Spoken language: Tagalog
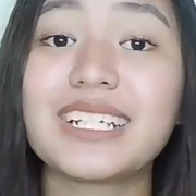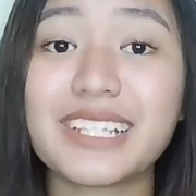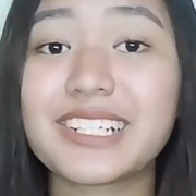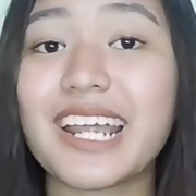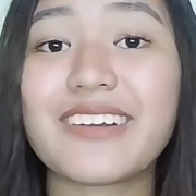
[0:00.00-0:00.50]

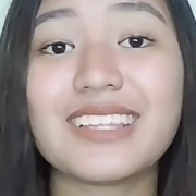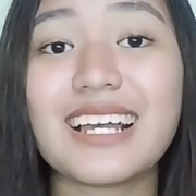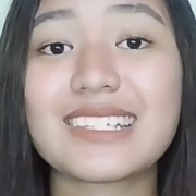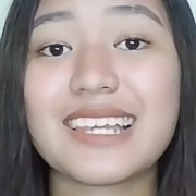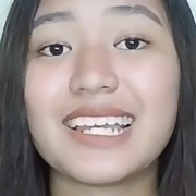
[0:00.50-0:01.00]
sinashare ko
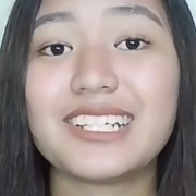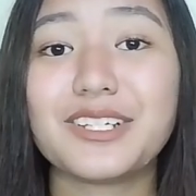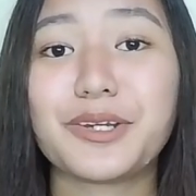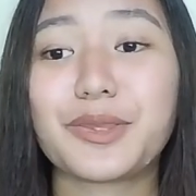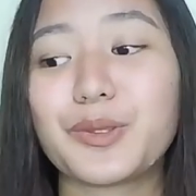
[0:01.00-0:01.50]
lang sa
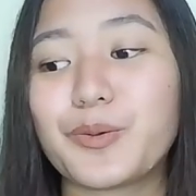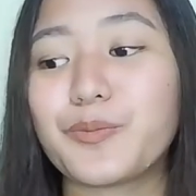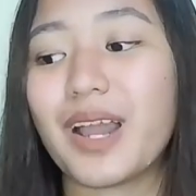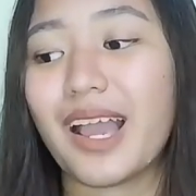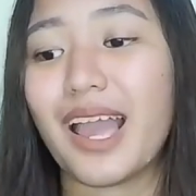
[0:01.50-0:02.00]
inyo
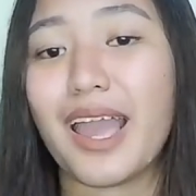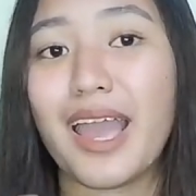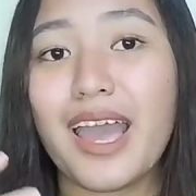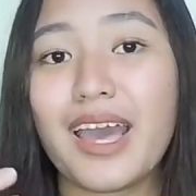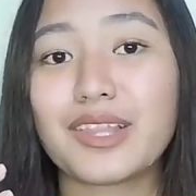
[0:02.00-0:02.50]
tong mga
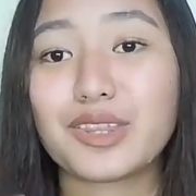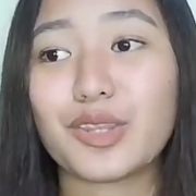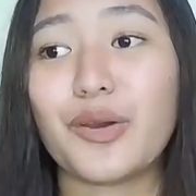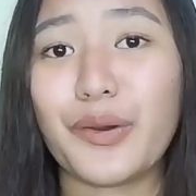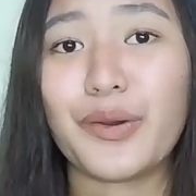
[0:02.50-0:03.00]

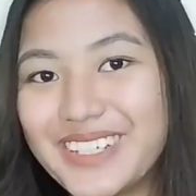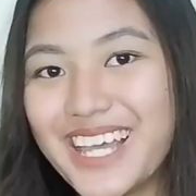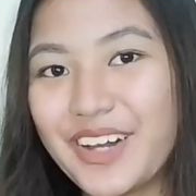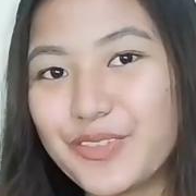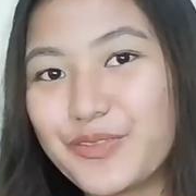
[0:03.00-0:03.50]
to.
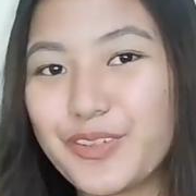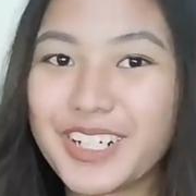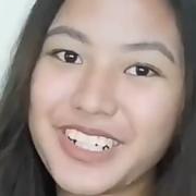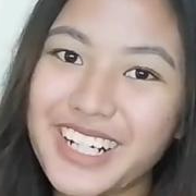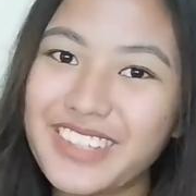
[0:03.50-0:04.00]
Without
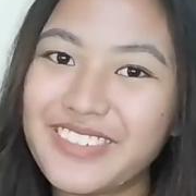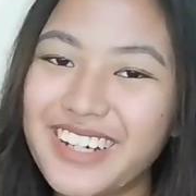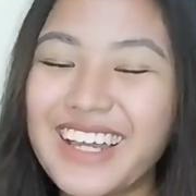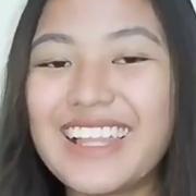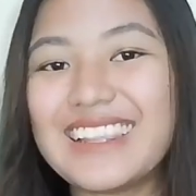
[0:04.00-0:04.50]
further
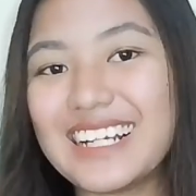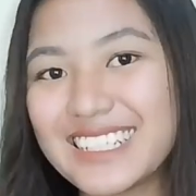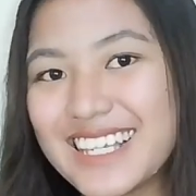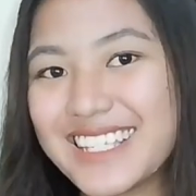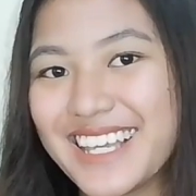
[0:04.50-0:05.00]
ado,
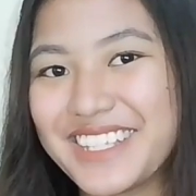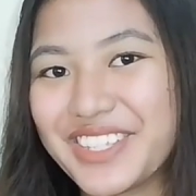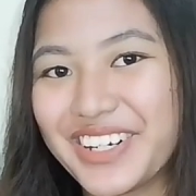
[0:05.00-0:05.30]
let's just get